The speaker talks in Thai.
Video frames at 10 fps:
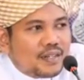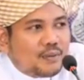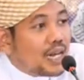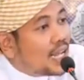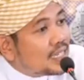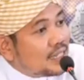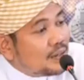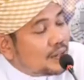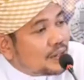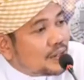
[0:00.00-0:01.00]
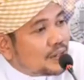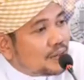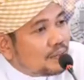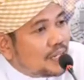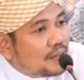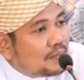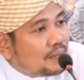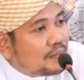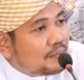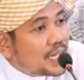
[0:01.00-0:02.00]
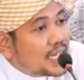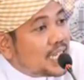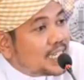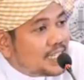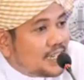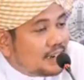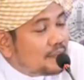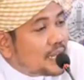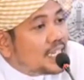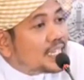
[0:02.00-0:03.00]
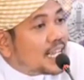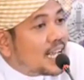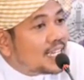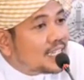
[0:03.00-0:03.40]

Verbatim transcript: เวลาที่มีมัยยิตหรือมัยยิตะ